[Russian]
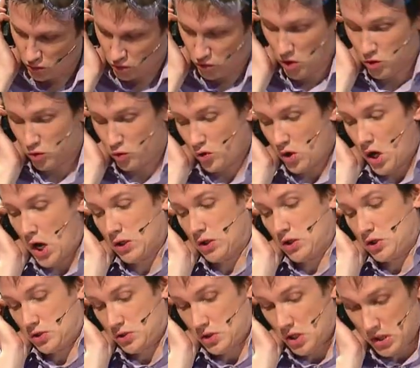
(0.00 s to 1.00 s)
Ну что, я
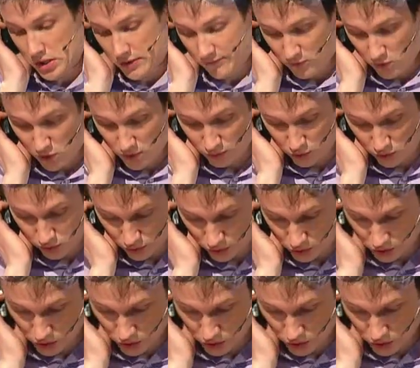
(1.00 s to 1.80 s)
дурак, ты же сказал ни в коем